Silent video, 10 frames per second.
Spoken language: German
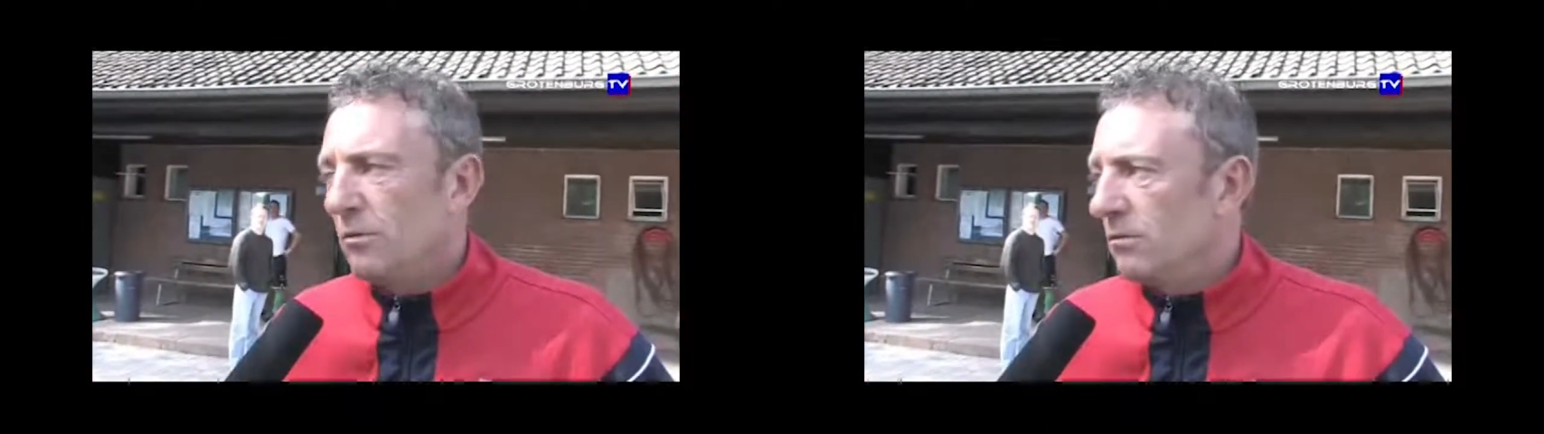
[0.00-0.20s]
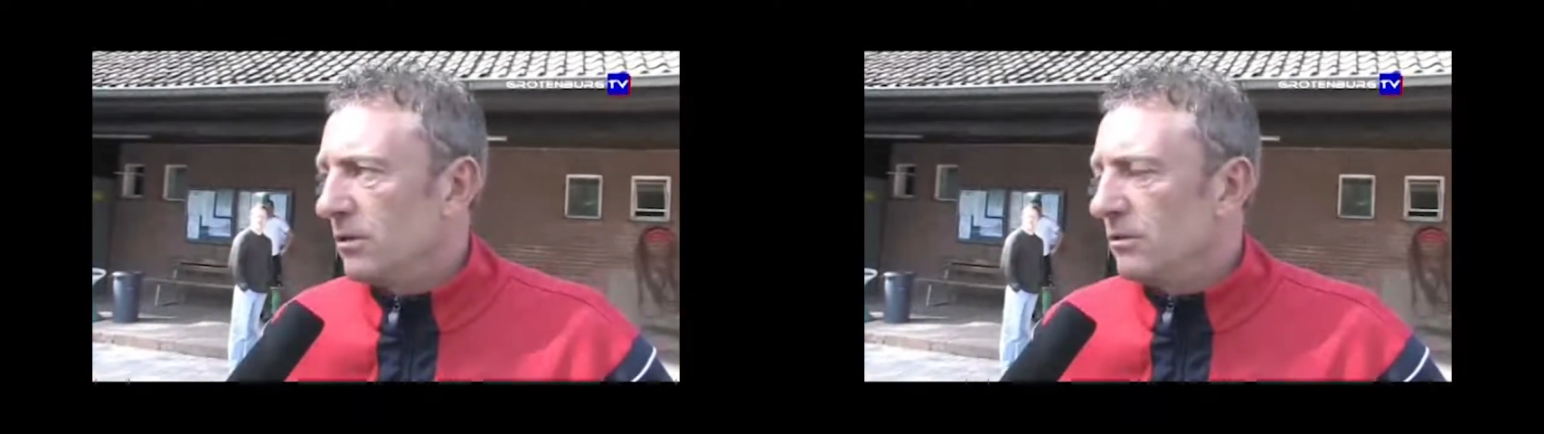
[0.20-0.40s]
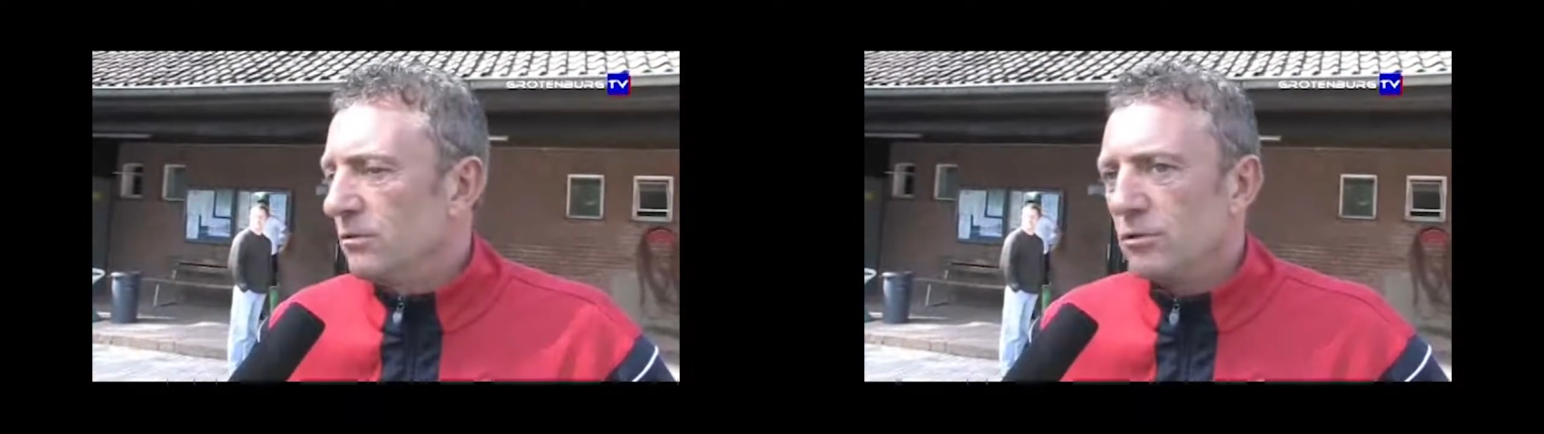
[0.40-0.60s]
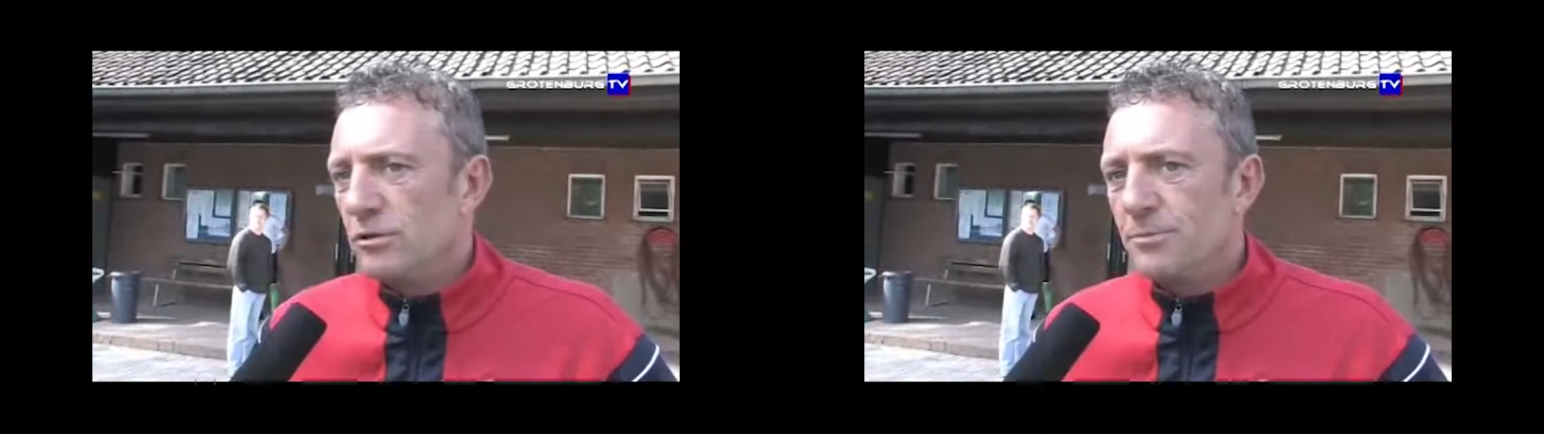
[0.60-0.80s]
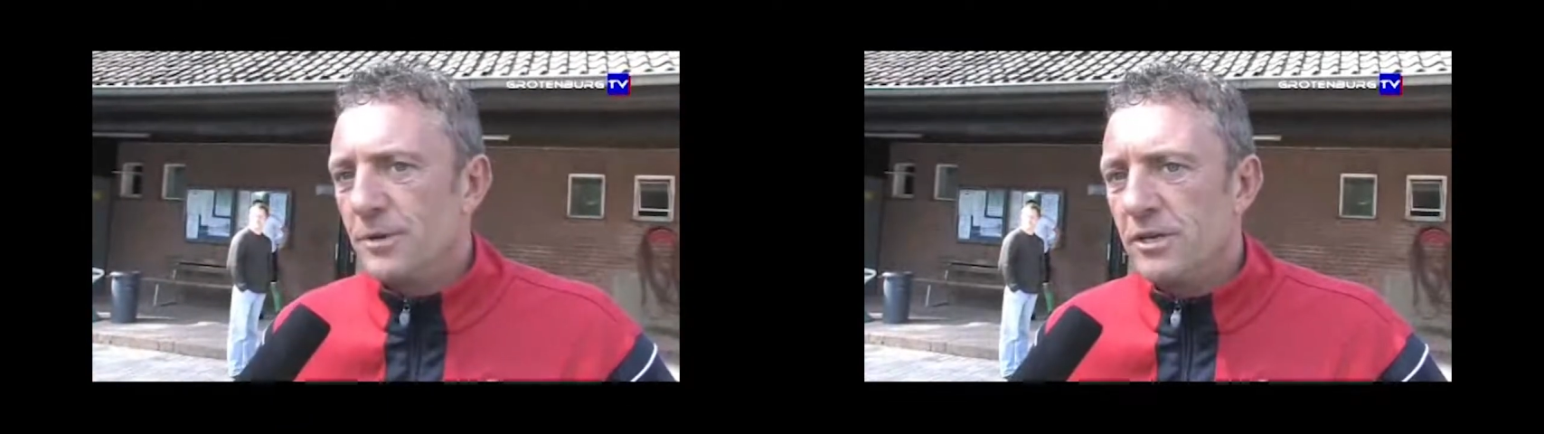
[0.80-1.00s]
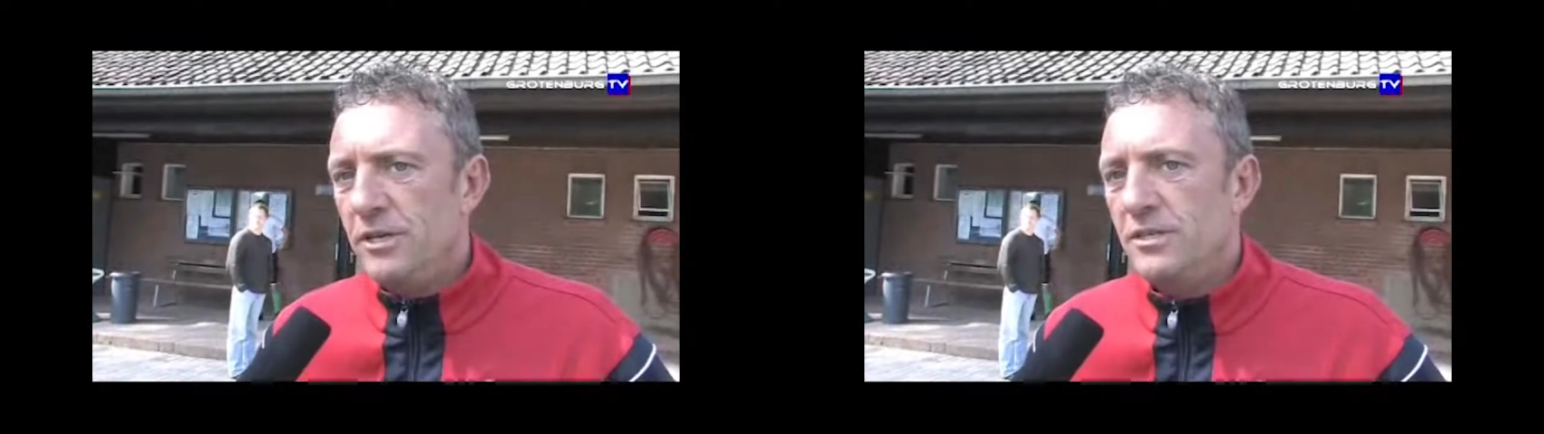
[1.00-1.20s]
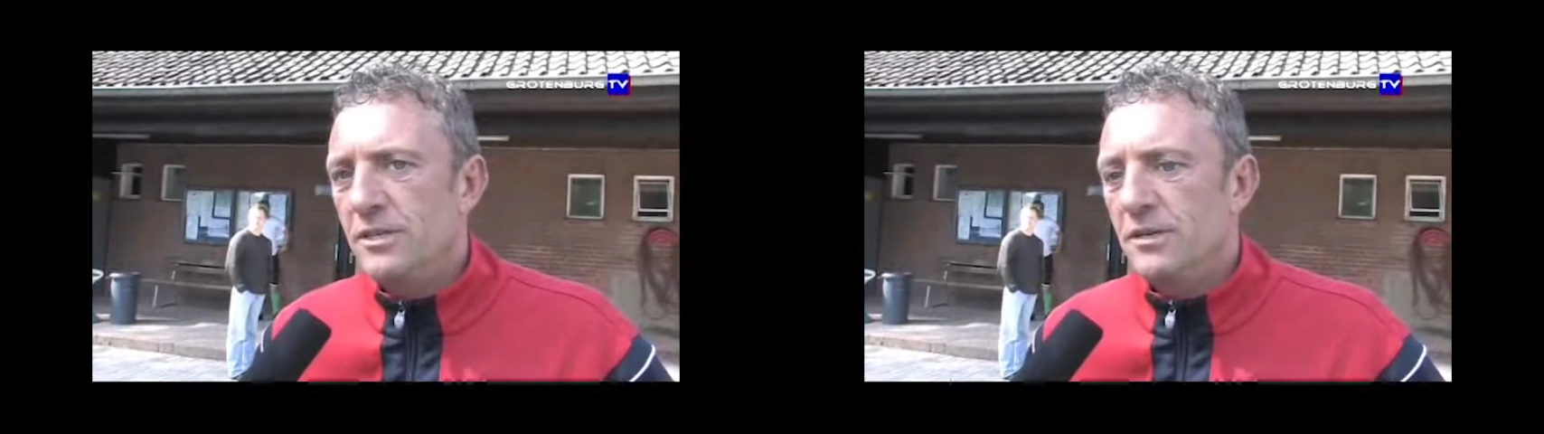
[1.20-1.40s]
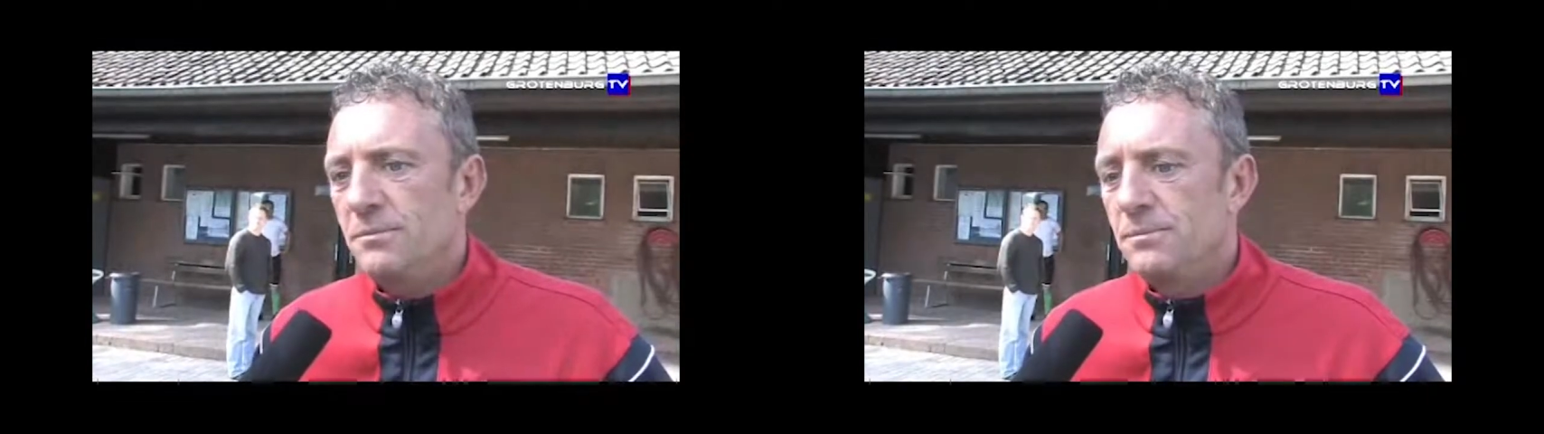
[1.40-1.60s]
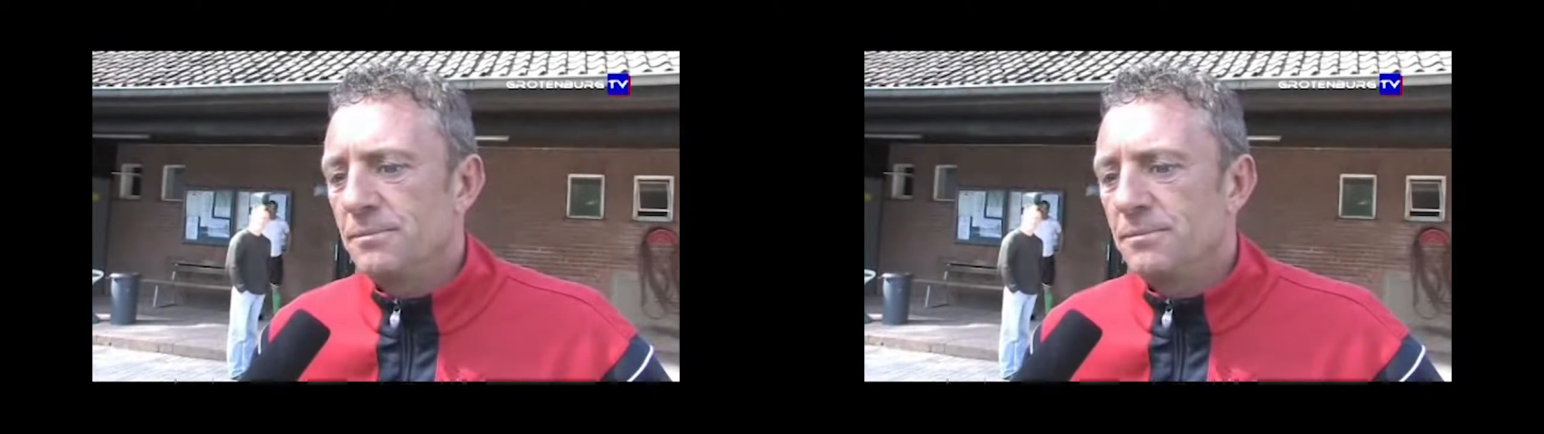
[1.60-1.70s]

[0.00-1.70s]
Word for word: Und dann sollen sie mal genießen, ja.